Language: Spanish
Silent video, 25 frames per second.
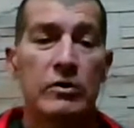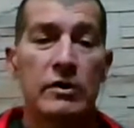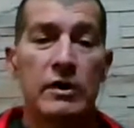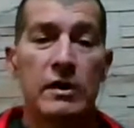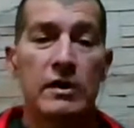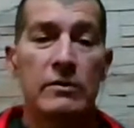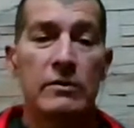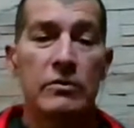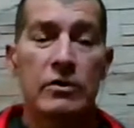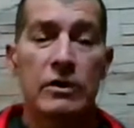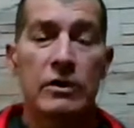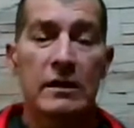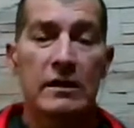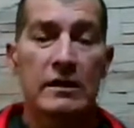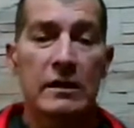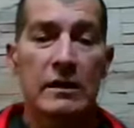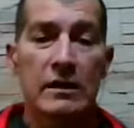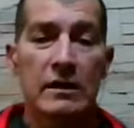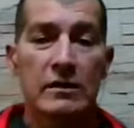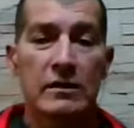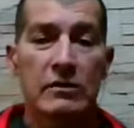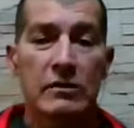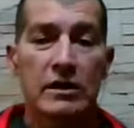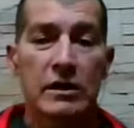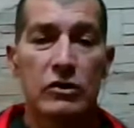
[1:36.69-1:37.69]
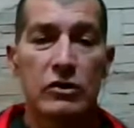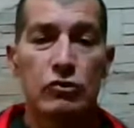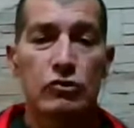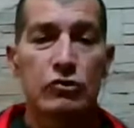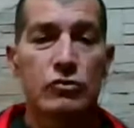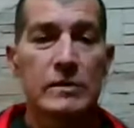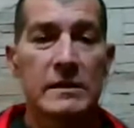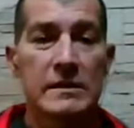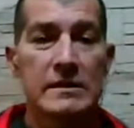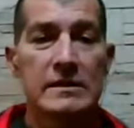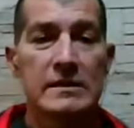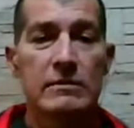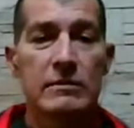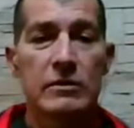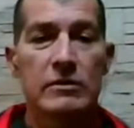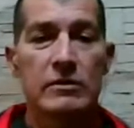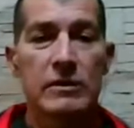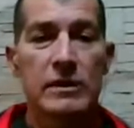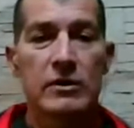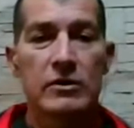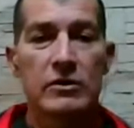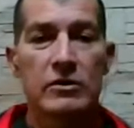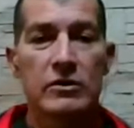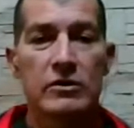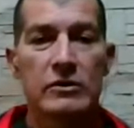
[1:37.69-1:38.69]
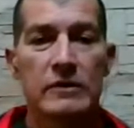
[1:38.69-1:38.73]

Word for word: nervios que tengo, que tuve ese momento.